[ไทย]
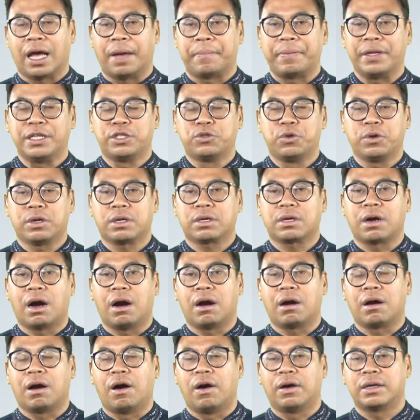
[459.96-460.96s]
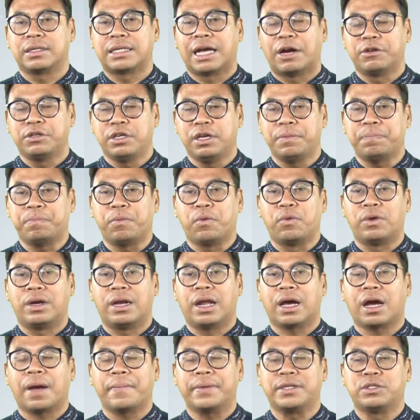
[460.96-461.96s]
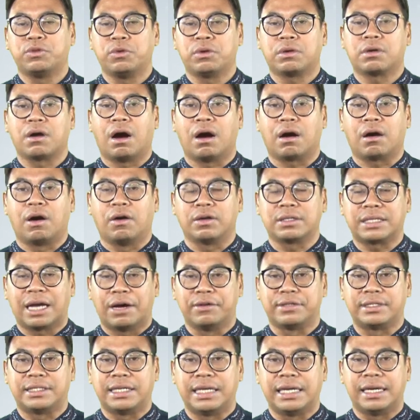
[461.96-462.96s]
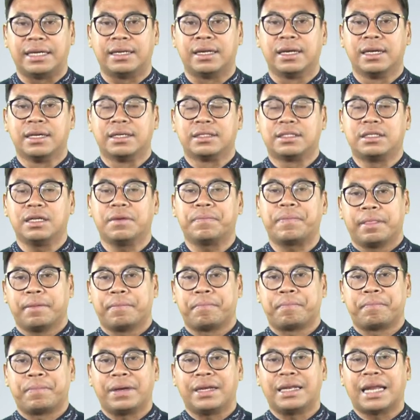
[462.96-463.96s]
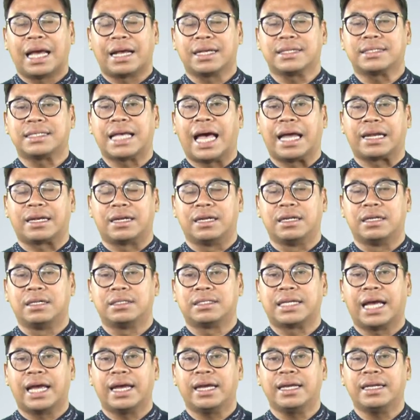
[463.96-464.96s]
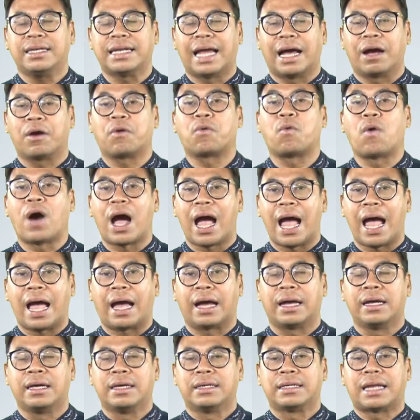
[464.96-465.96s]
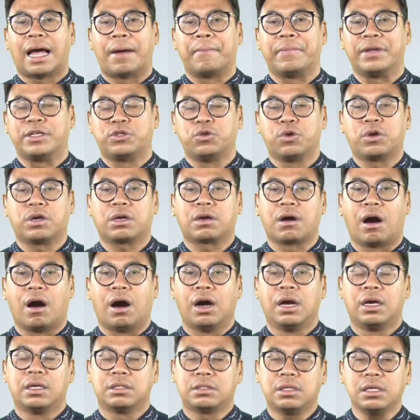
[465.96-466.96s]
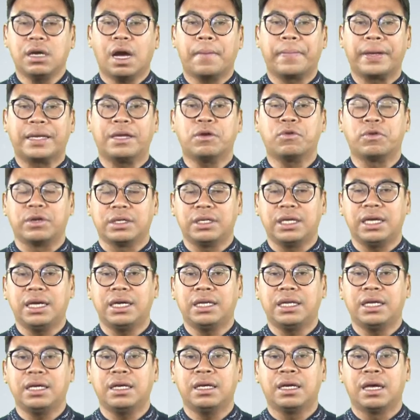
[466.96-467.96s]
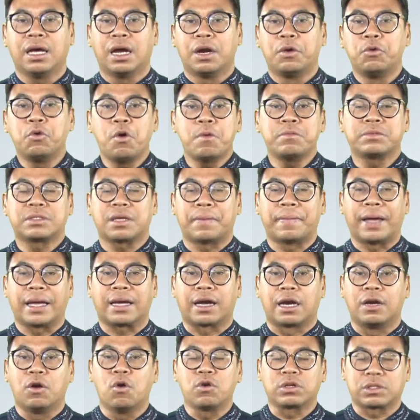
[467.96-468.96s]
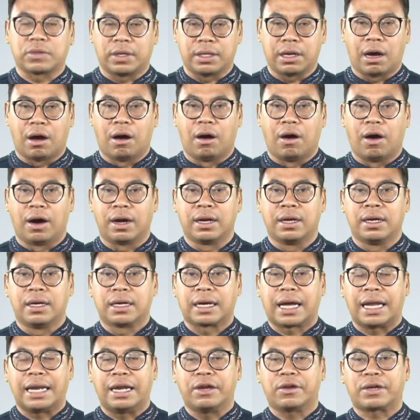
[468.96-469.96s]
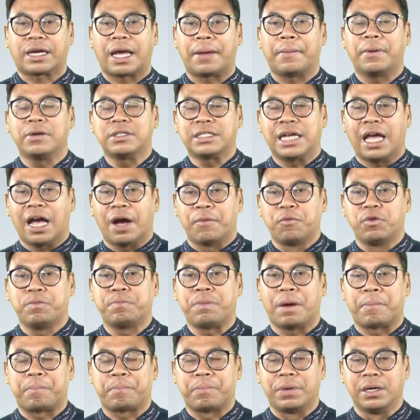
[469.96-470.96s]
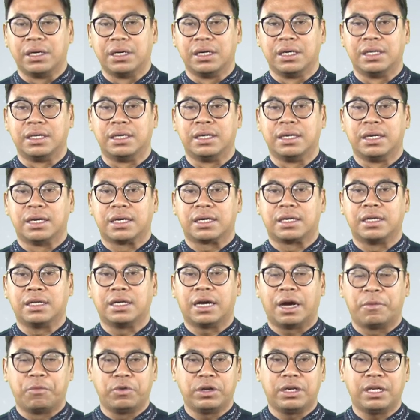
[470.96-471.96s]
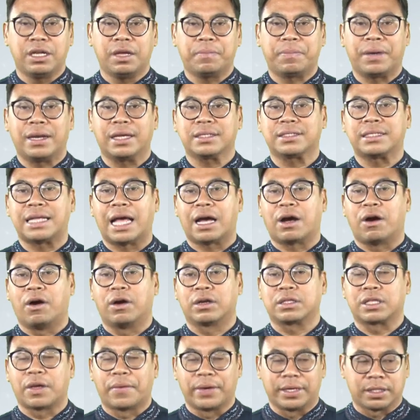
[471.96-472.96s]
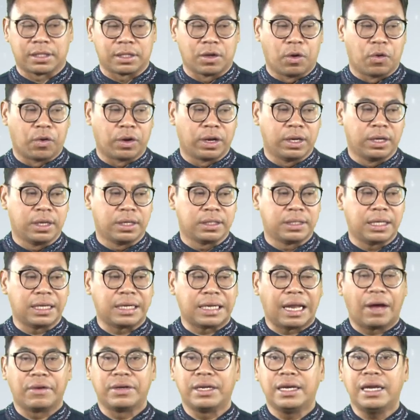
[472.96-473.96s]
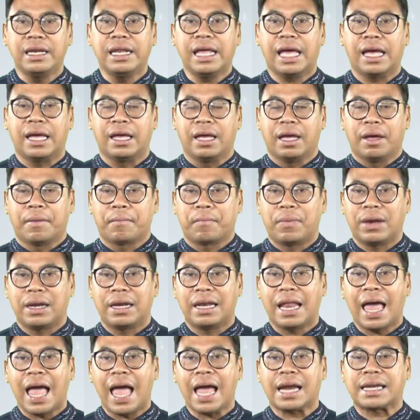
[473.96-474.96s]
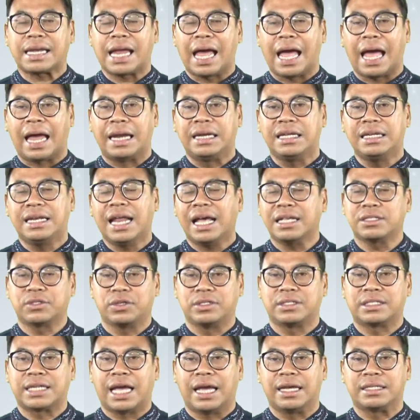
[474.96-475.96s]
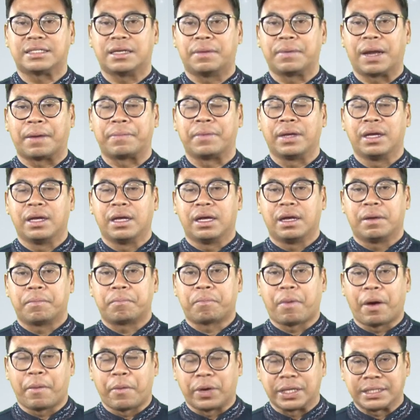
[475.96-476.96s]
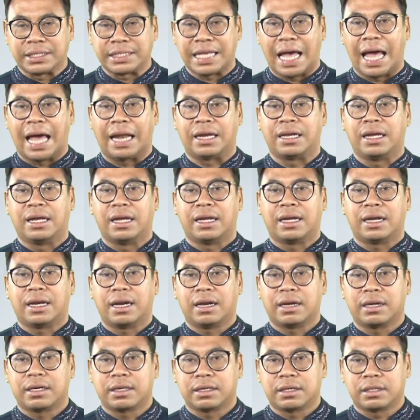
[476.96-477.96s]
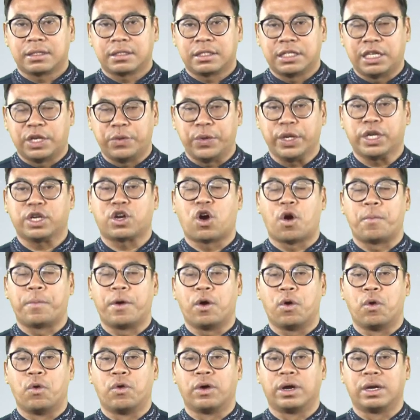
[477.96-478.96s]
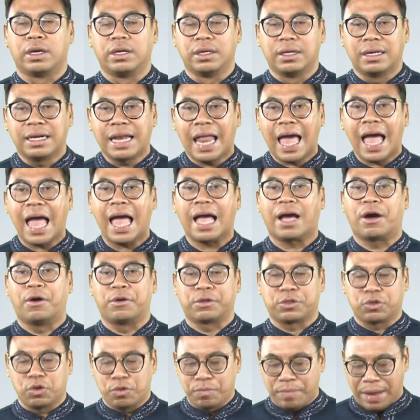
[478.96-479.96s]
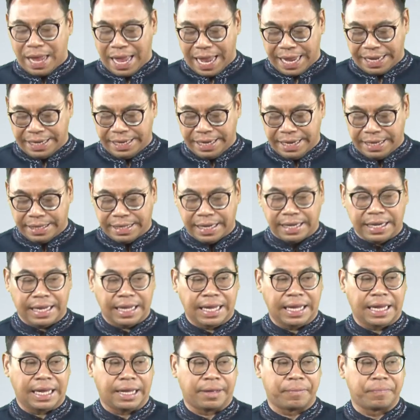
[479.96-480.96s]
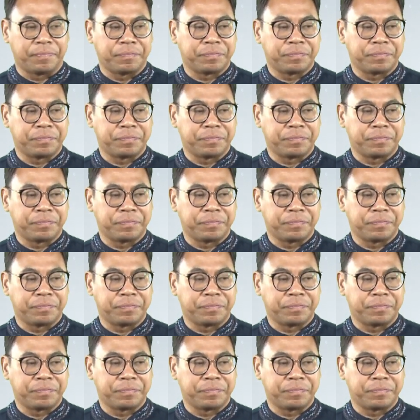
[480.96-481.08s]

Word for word: เป็นชุดเกาะของชาวญี่ปุ่นแล้วก็เป็นชุดเกาะของชาวจีน ซึ่งเป็นหนังสัตว์ หรือใช้หนังกวางทำเป็นชุดเกาะ ซึ่งก็เป็นเทคโนโลยีที่ร่วมสมัยกับโลกตอนออกขณะเดียวกันเขาใช้อาวุธแบบปืนคืออาวุธที่เป็นลักษณะของตะวันตกสิ่งเหล่านี้เนี่ยเป็นรากฐานที่น่าสนใจสำหรับประวัติศาสตร์ชีวิตของพระองค์ หรือรากของต้นไม้นั่นเอง